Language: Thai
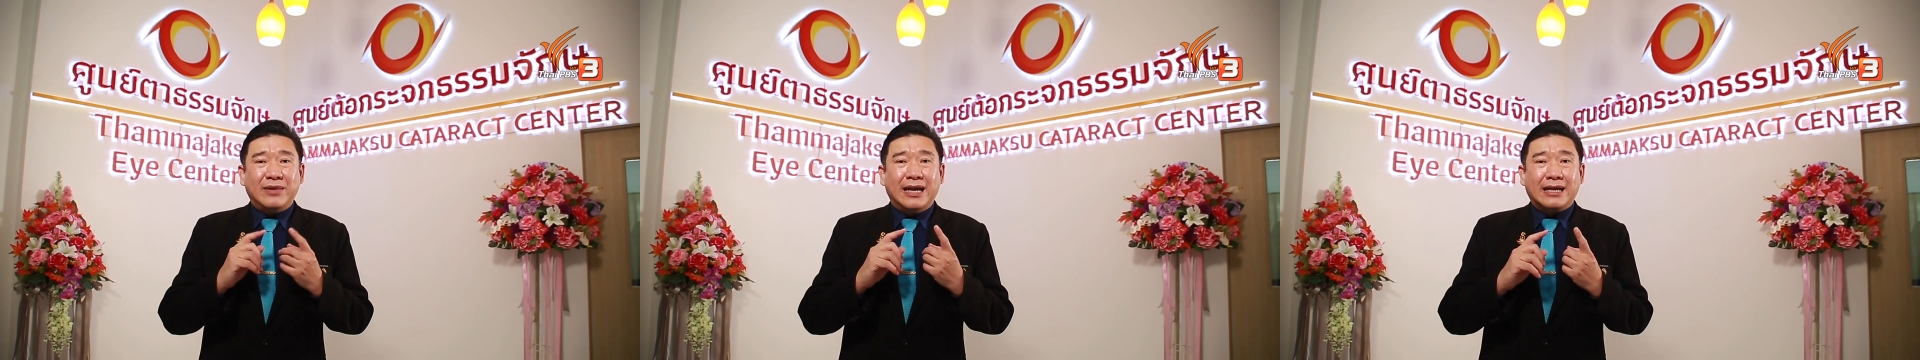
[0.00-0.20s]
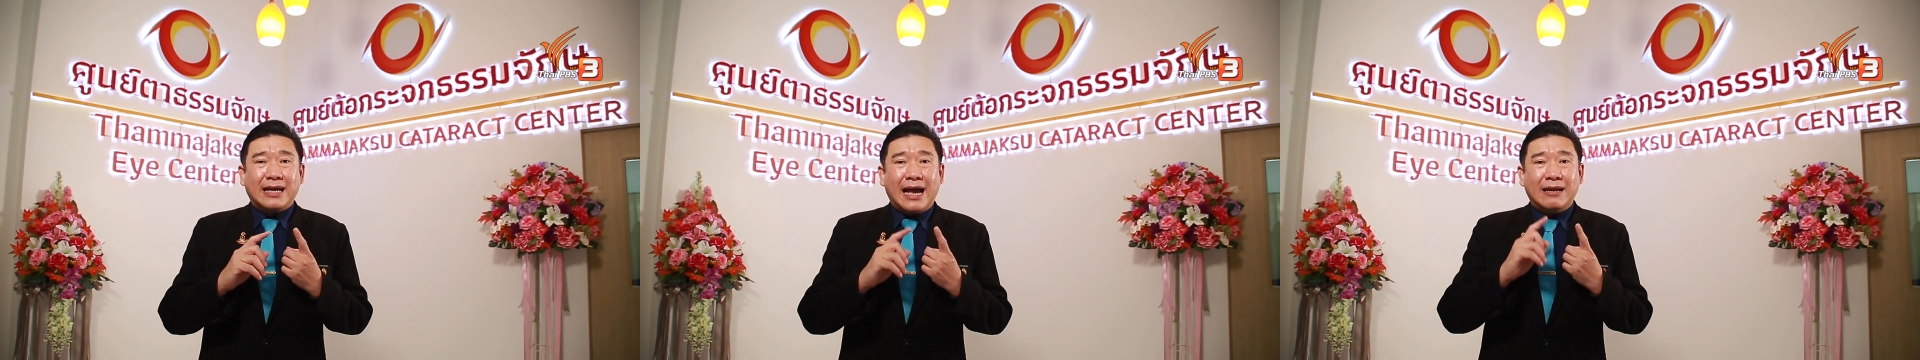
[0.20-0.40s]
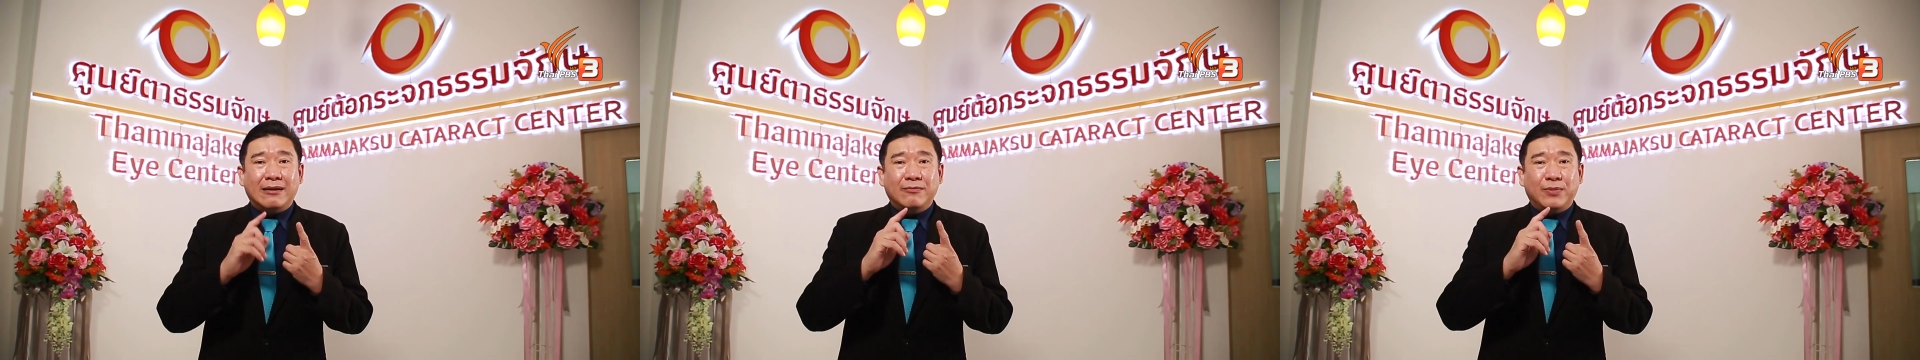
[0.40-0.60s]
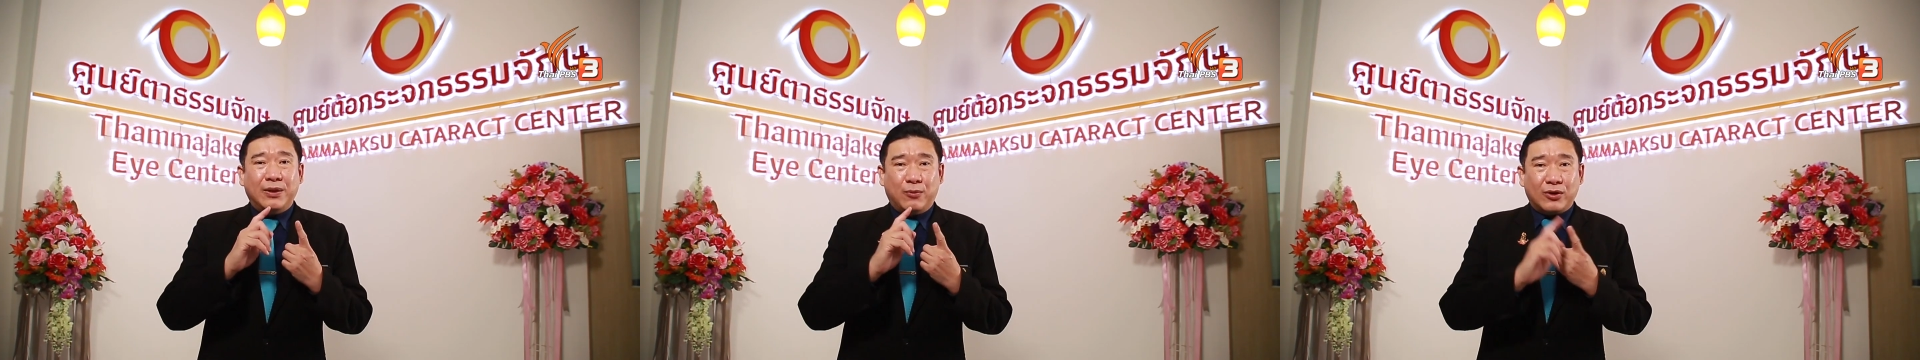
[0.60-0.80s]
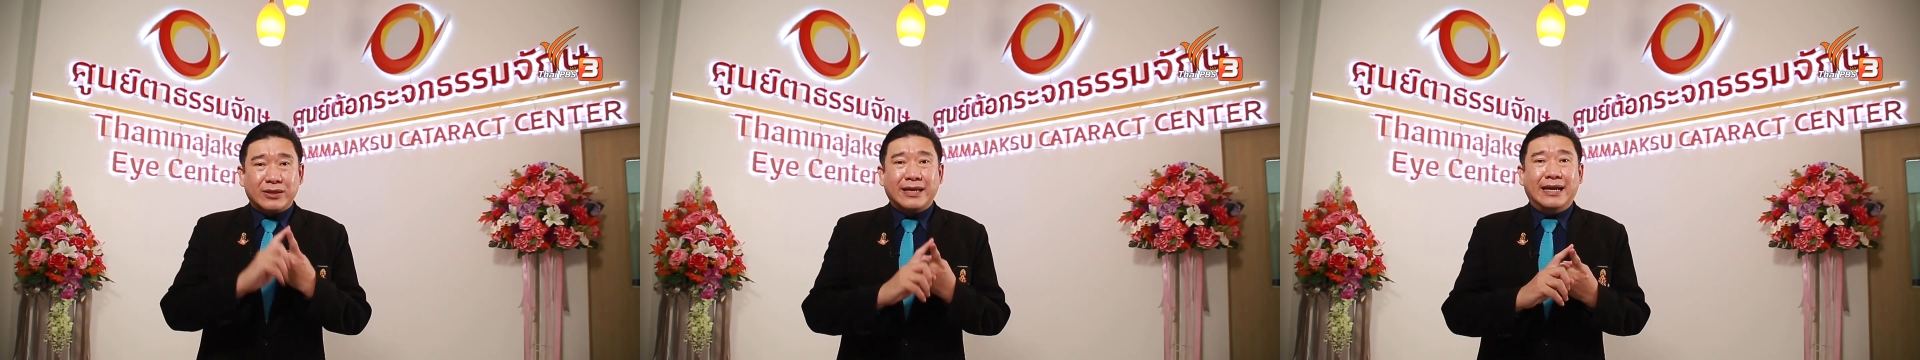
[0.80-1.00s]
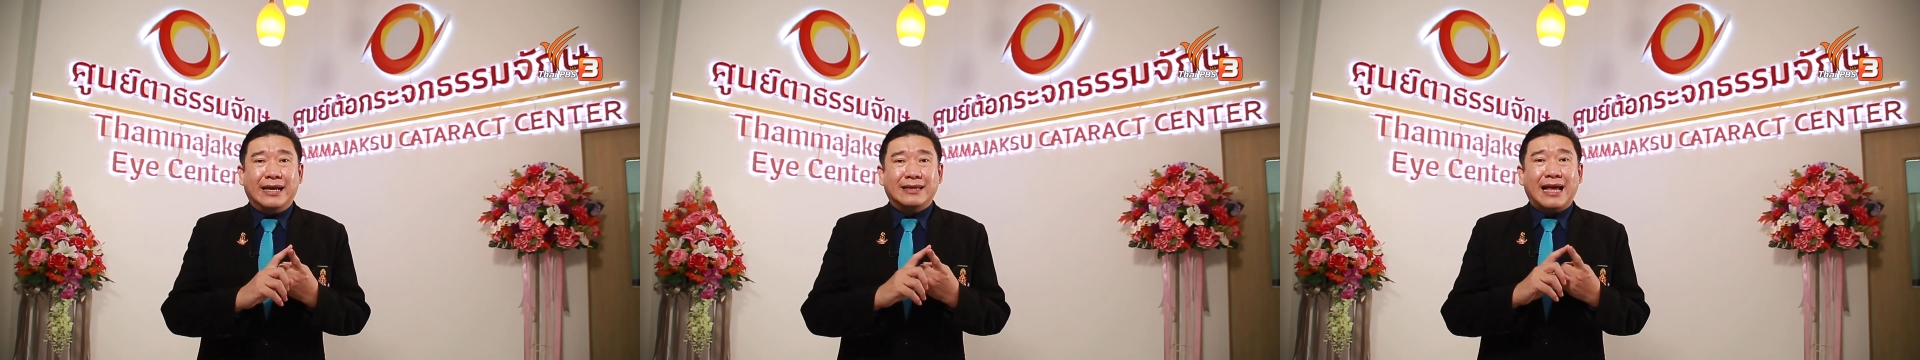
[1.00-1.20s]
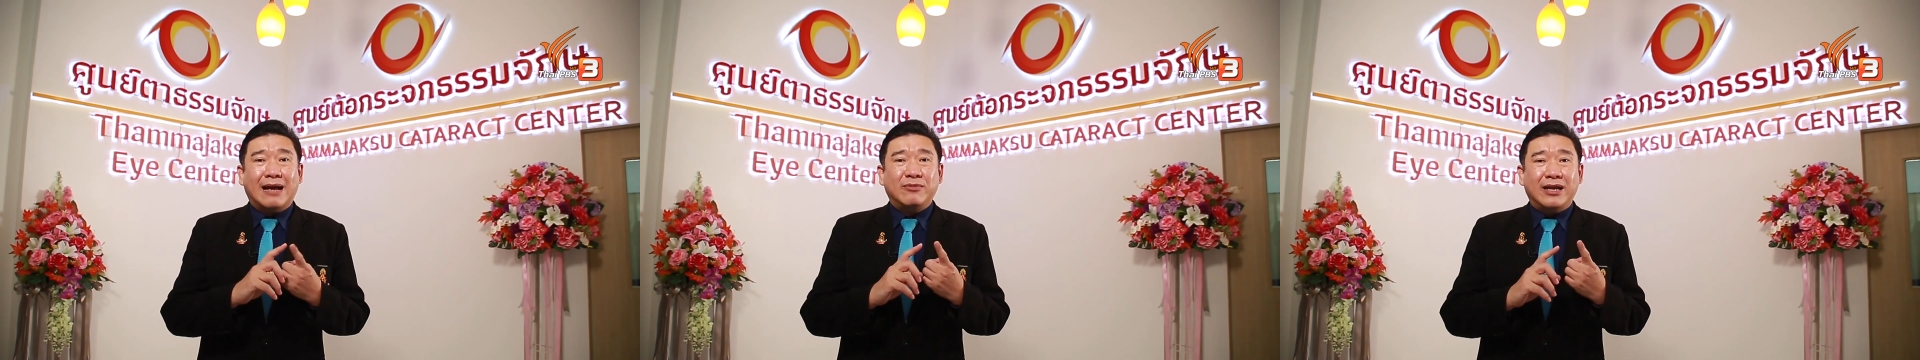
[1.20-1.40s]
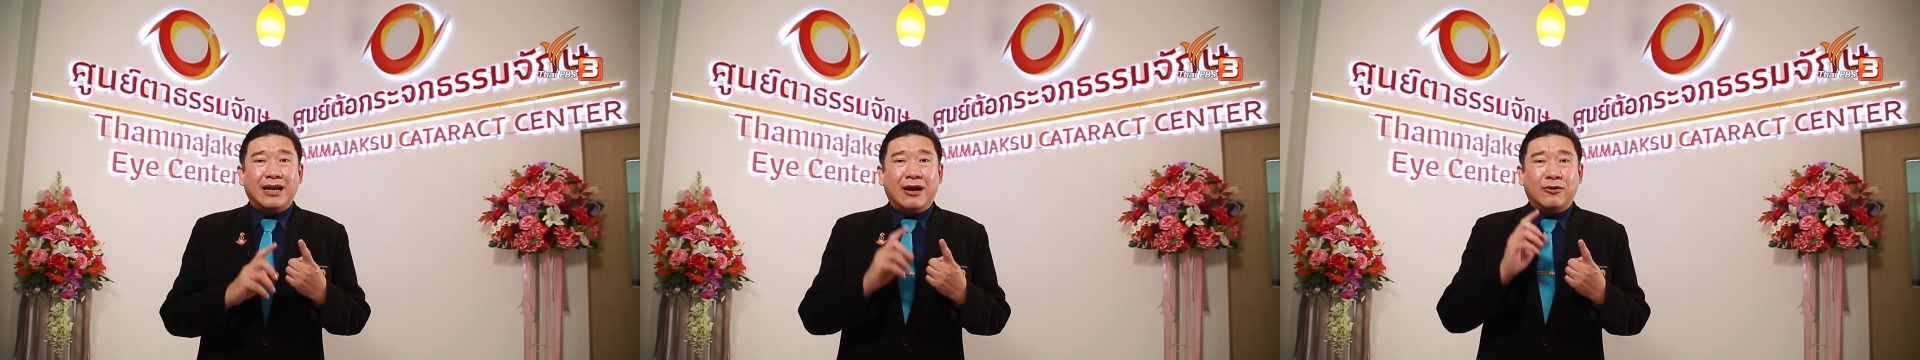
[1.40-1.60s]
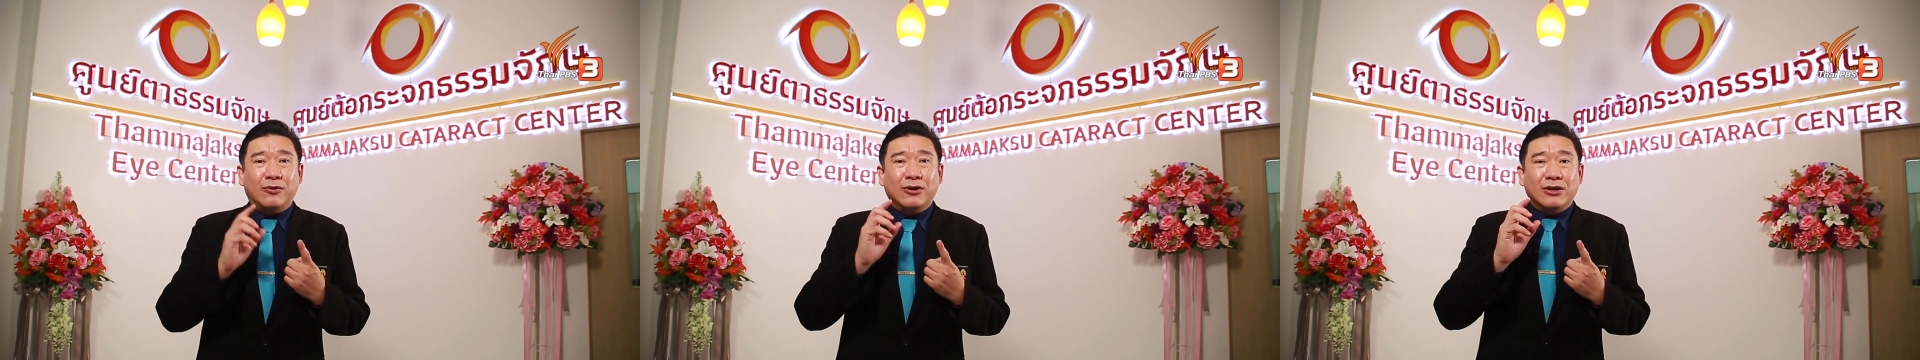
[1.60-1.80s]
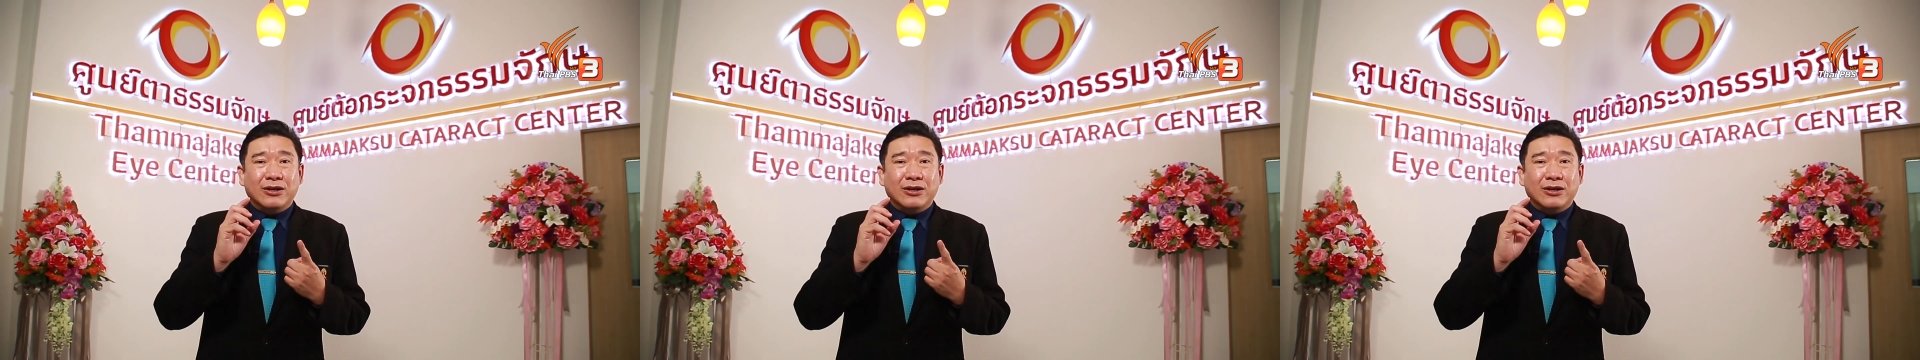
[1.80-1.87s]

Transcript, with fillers: มีอาการผิดปกติตามที่เรา